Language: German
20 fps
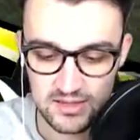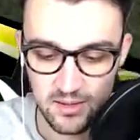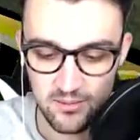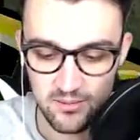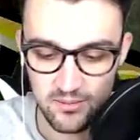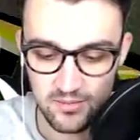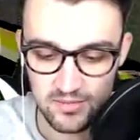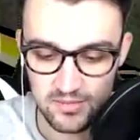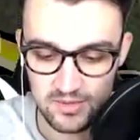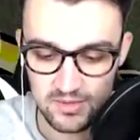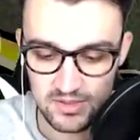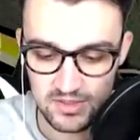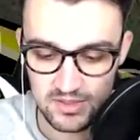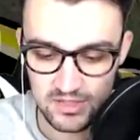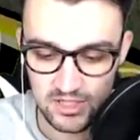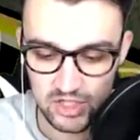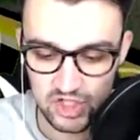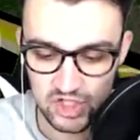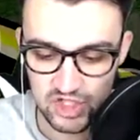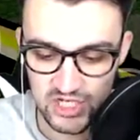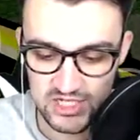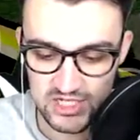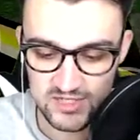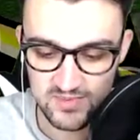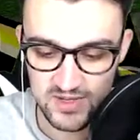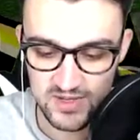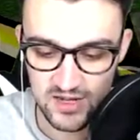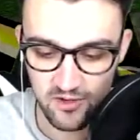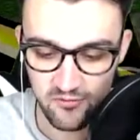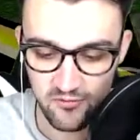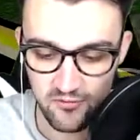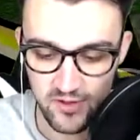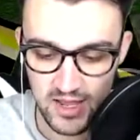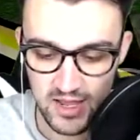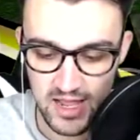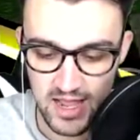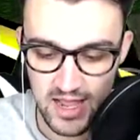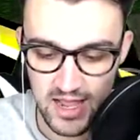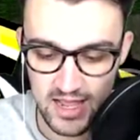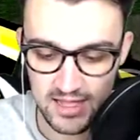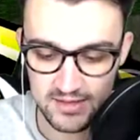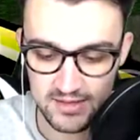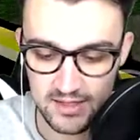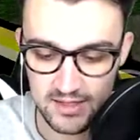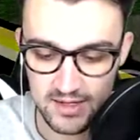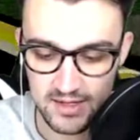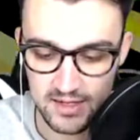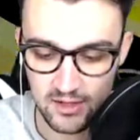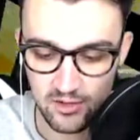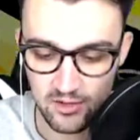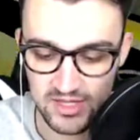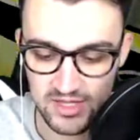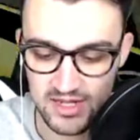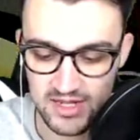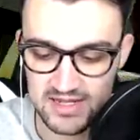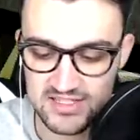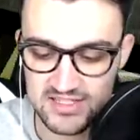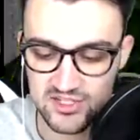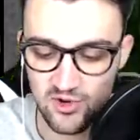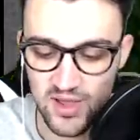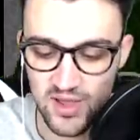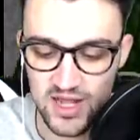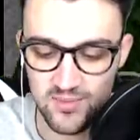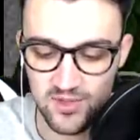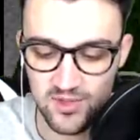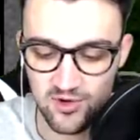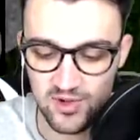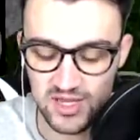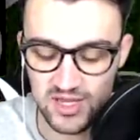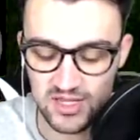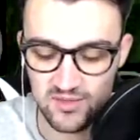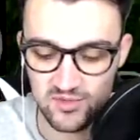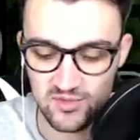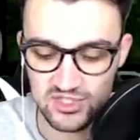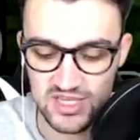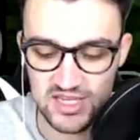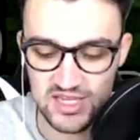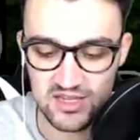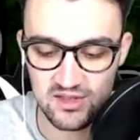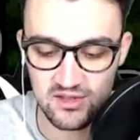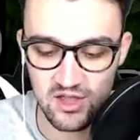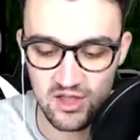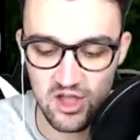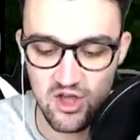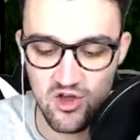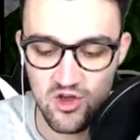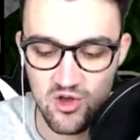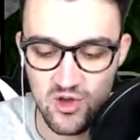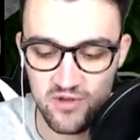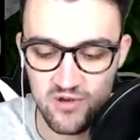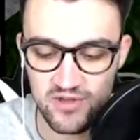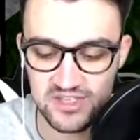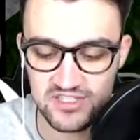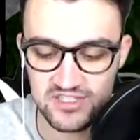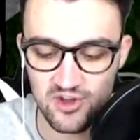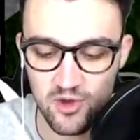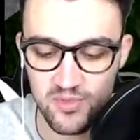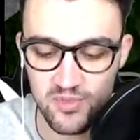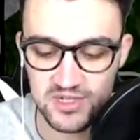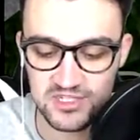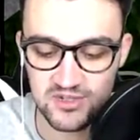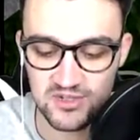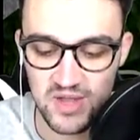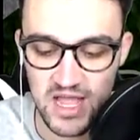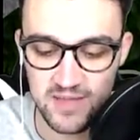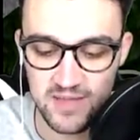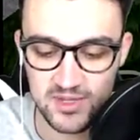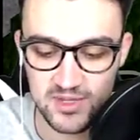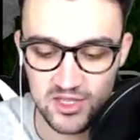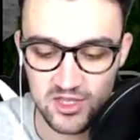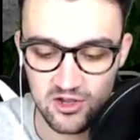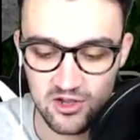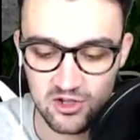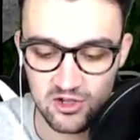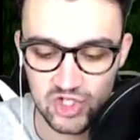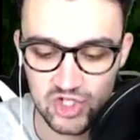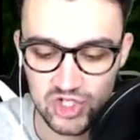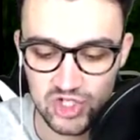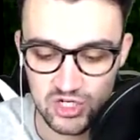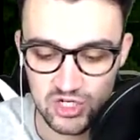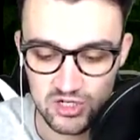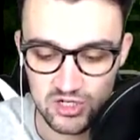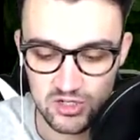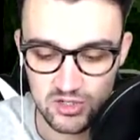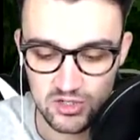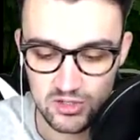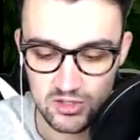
Dann schießt man auf andere und ist so eine beruhigende Musik. Oh, wieso bist du abgerutscht?